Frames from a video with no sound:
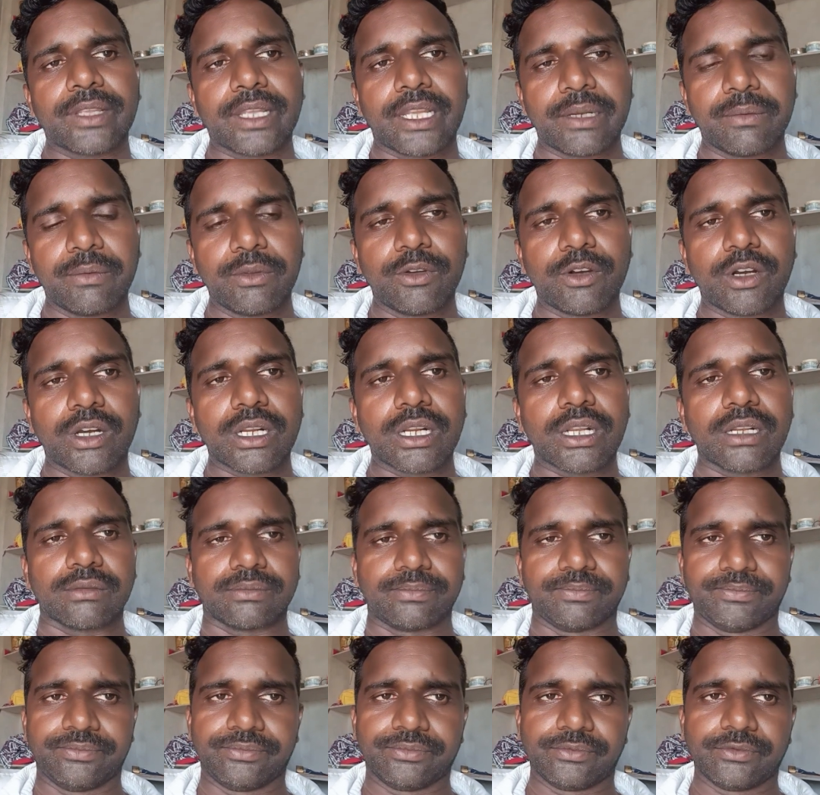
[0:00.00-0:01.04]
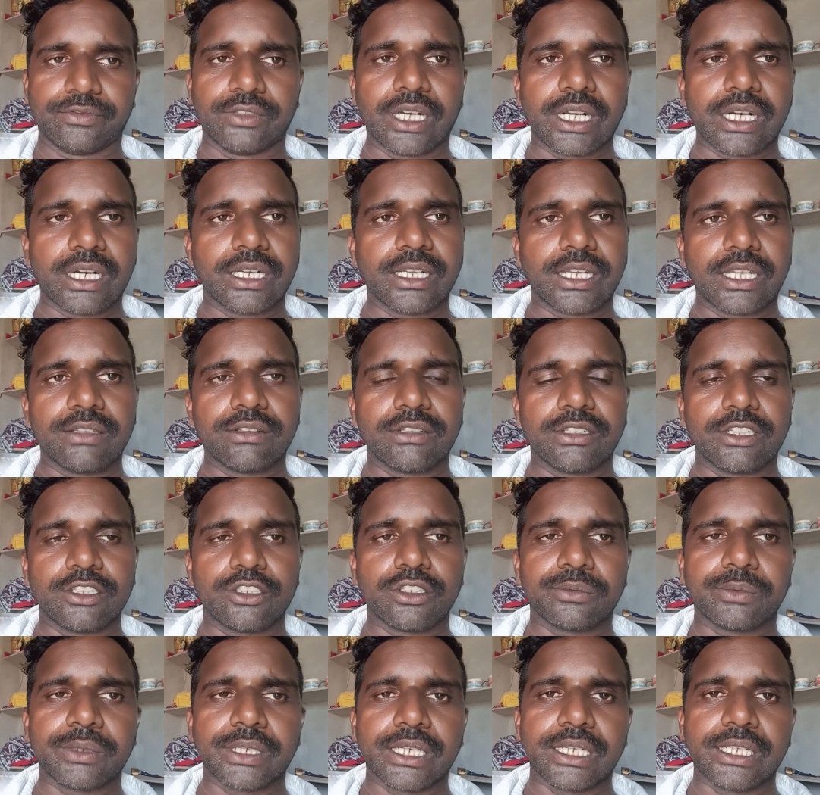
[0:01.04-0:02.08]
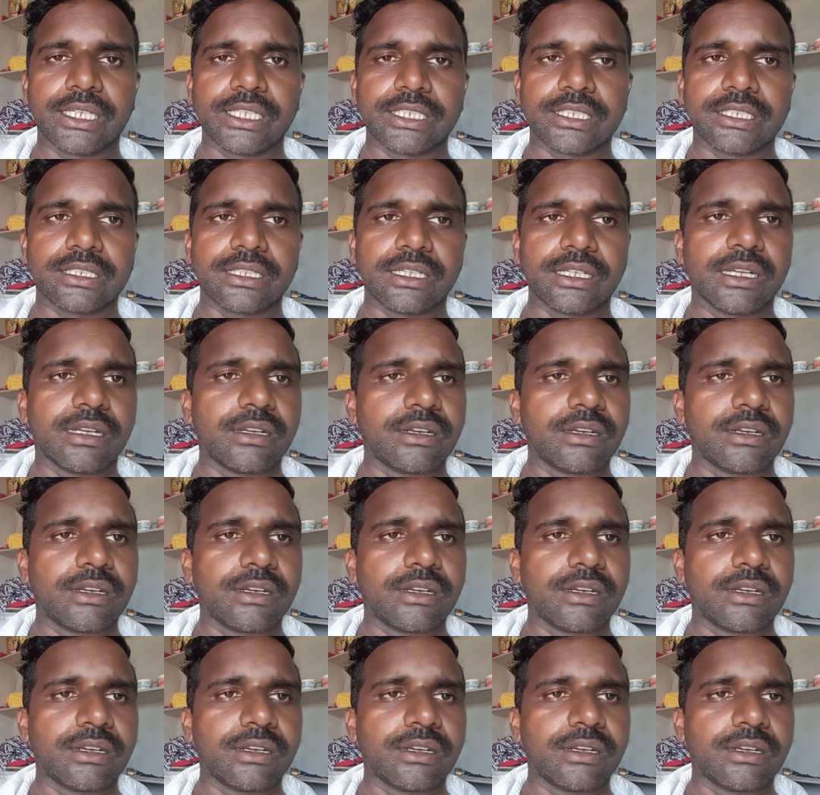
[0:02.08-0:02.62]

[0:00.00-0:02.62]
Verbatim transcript: ఎనిమిది వారాలు వారానికి ఐదు వందల చొప్పున కట్టేసిన